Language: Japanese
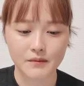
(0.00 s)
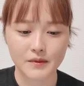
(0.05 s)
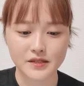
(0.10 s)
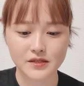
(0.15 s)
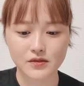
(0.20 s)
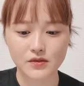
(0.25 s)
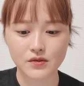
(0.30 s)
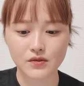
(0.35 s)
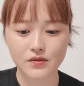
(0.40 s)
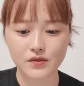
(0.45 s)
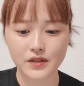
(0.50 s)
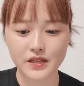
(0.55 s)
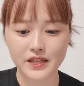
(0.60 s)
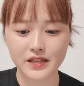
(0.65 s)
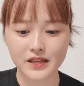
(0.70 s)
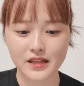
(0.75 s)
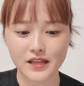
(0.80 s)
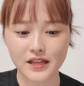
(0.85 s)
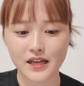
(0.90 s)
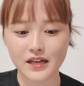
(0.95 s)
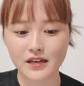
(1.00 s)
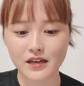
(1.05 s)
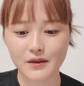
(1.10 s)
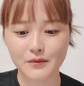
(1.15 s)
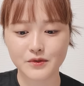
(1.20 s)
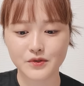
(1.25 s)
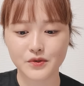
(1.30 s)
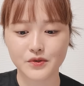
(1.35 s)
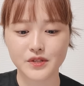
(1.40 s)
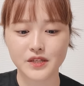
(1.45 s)
まあ、そう言って何回
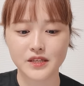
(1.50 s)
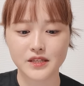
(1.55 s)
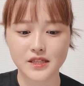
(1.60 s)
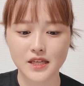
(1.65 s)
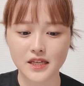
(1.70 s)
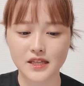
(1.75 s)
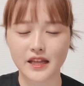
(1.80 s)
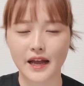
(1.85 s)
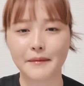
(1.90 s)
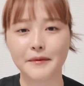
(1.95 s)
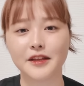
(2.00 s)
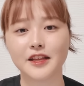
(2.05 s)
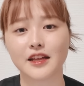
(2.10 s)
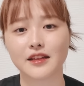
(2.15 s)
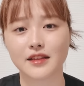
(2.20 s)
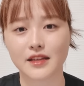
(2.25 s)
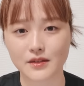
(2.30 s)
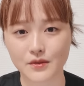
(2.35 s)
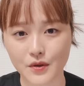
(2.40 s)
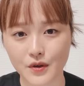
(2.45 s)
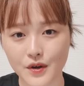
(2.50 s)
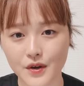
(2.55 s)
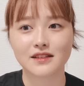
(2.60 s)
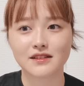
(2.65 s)
も挑戦してダメだったと